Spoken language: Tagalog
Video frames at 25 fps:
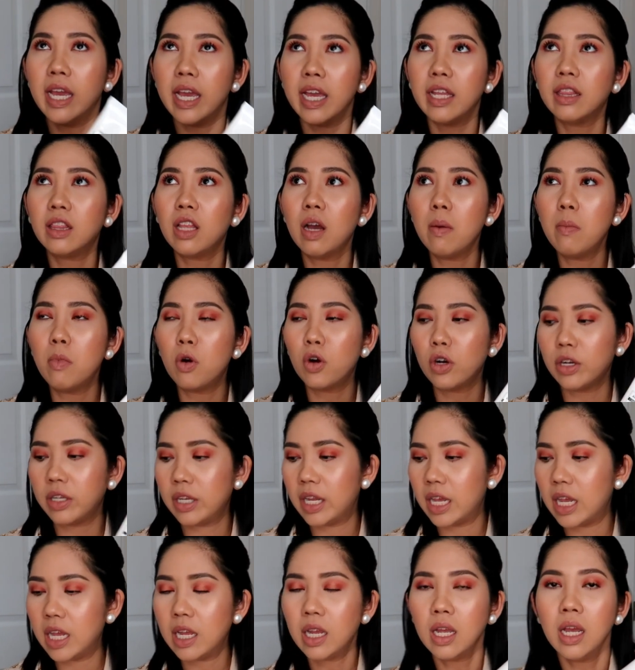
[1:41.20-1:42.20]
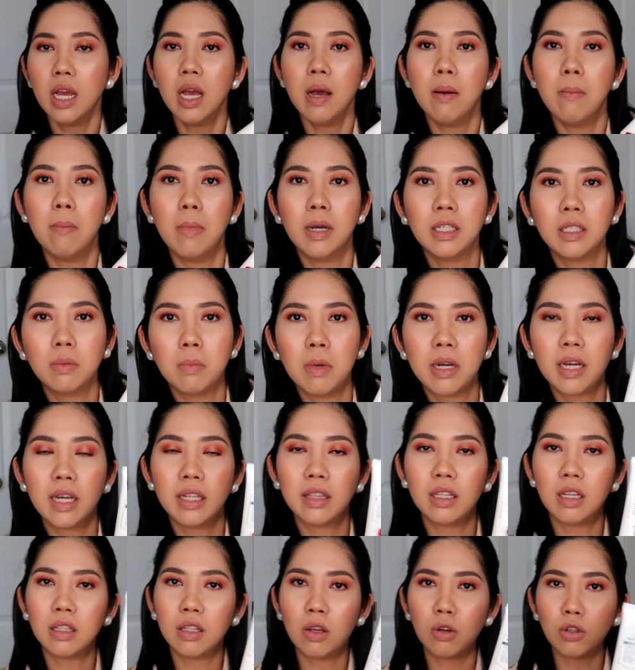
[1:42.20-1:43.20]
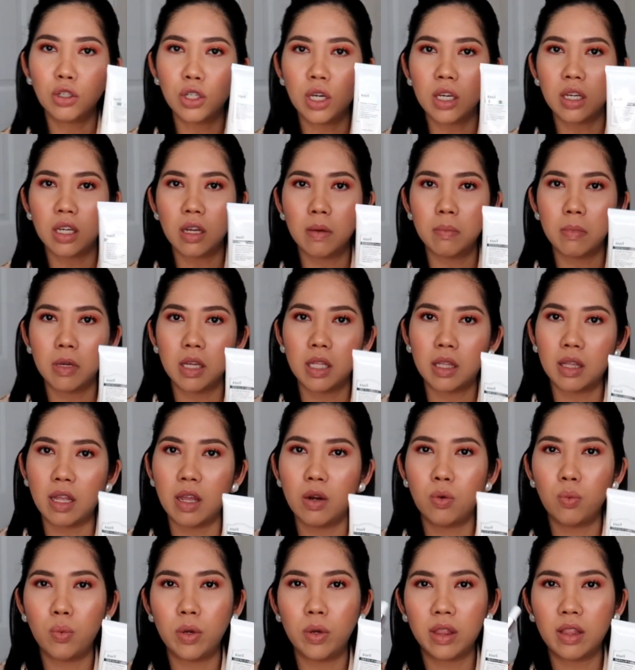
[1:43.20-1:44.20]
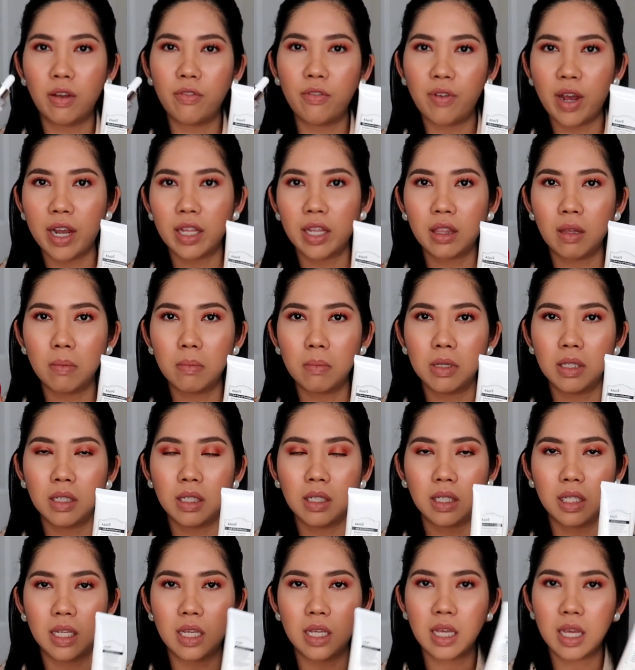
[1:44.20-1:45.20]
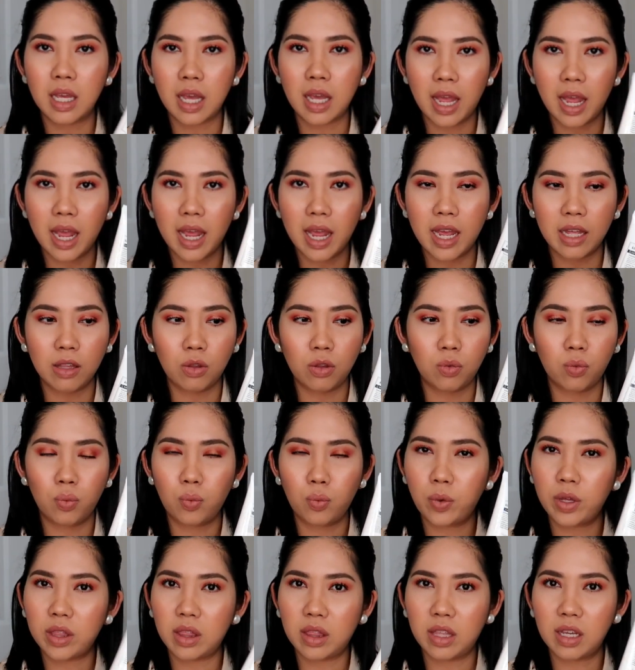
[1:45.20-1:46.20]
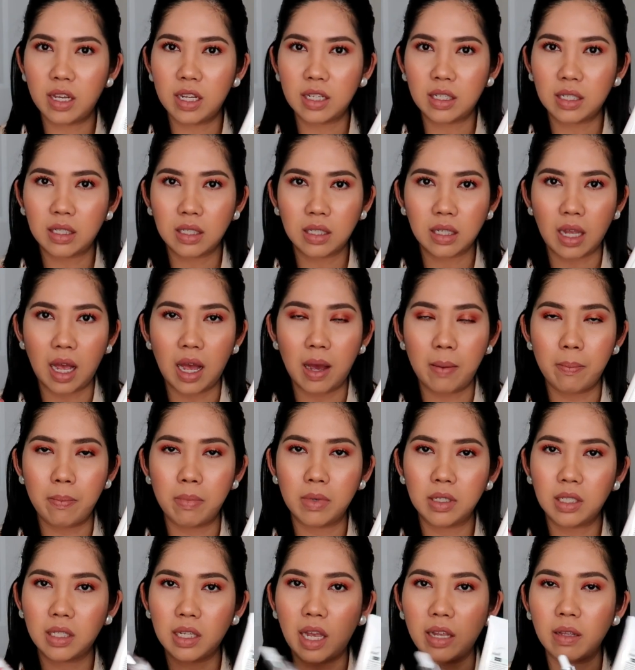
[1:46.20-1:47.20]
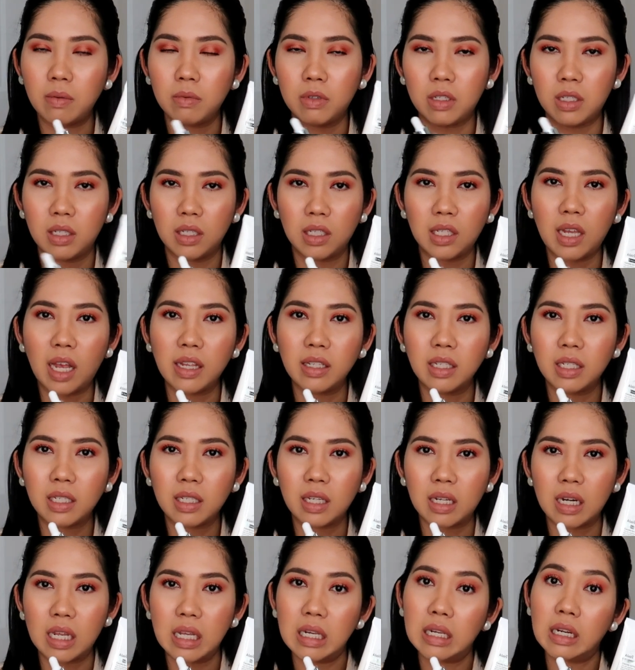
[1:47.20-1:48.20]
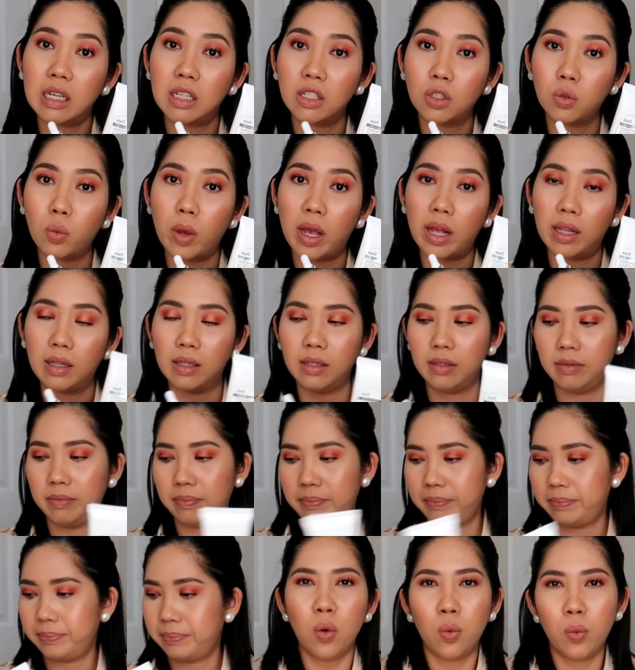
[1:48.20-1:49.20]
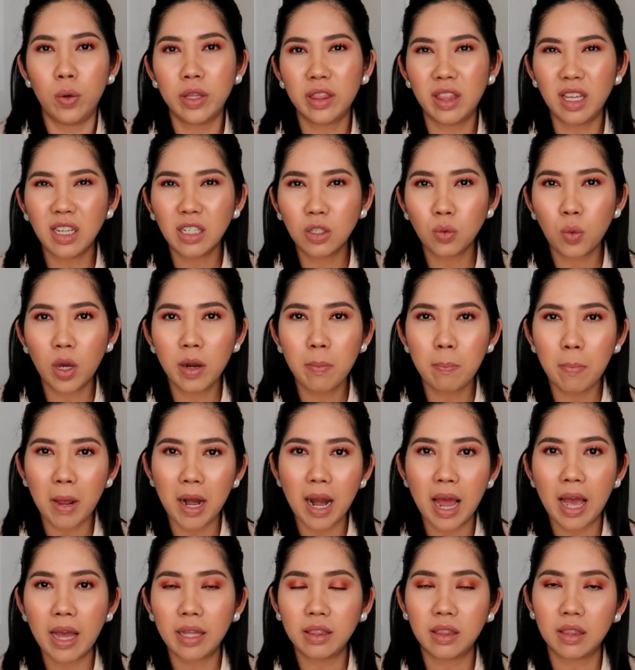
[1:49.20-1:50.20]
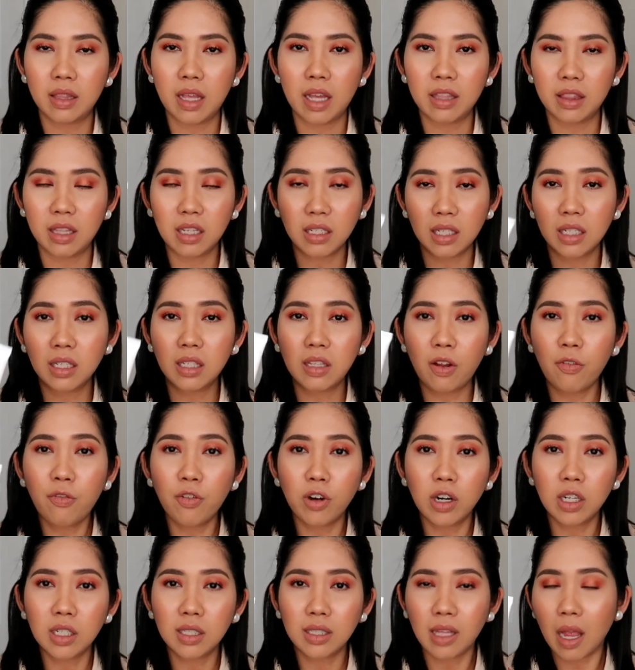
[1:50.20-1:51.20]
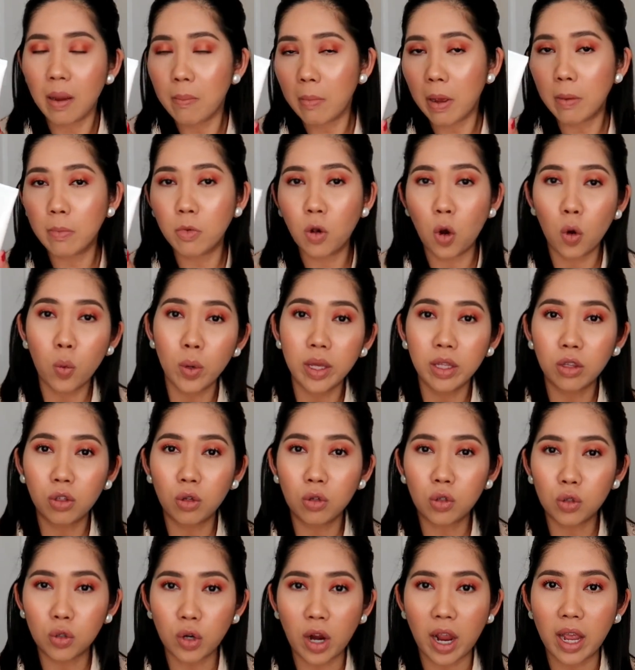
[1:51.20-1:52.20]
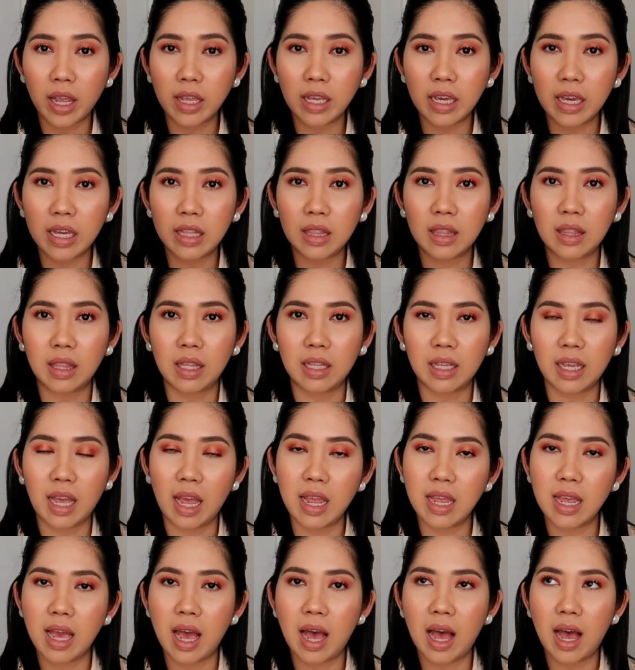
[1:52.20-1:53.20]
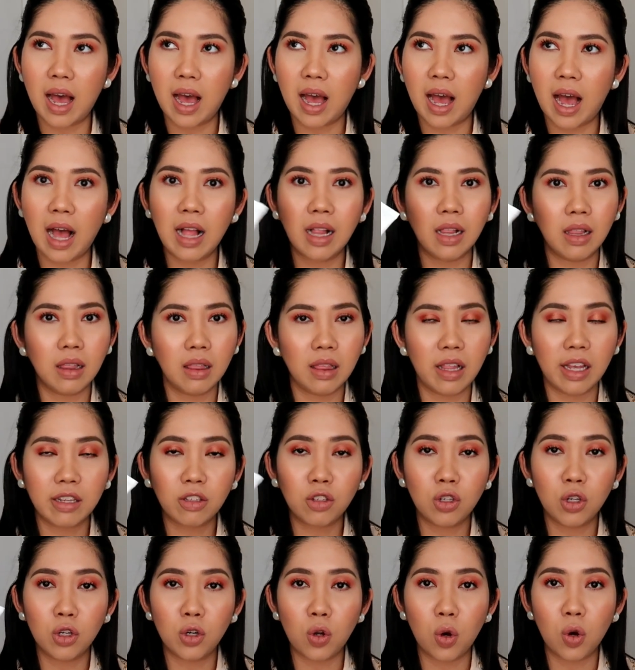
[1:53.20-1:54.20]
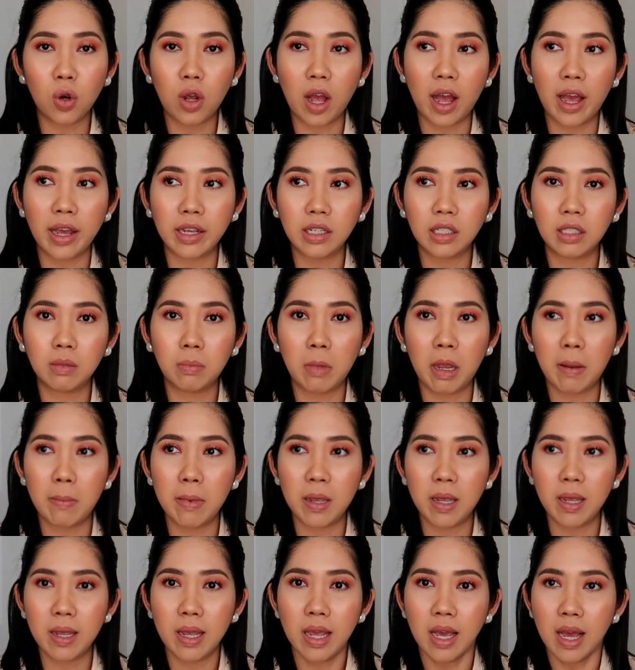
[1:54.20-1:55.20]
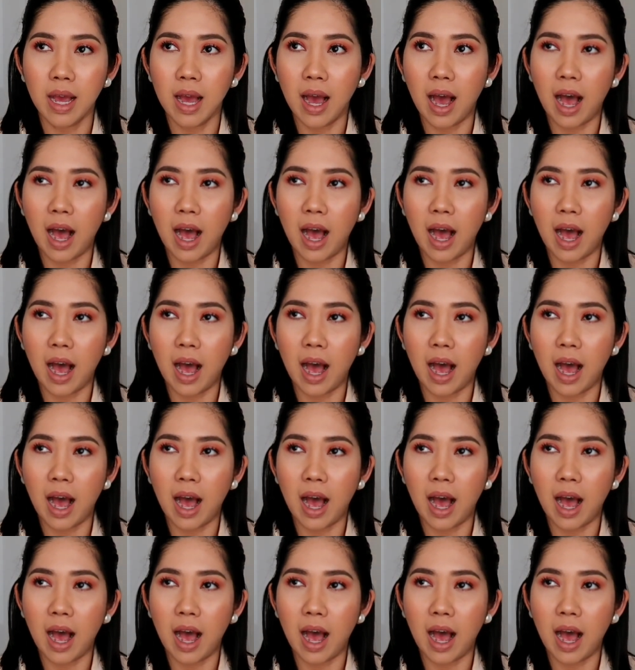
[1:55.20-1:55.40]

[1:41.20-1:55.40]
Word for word: in the morning, mas maganda daw siyang gamitin with the vitamin C and with this um, sun sunscreen as well. With this one pala, uh, this is the first time I'm going to try it. Kaya I'll let you know guys, maybe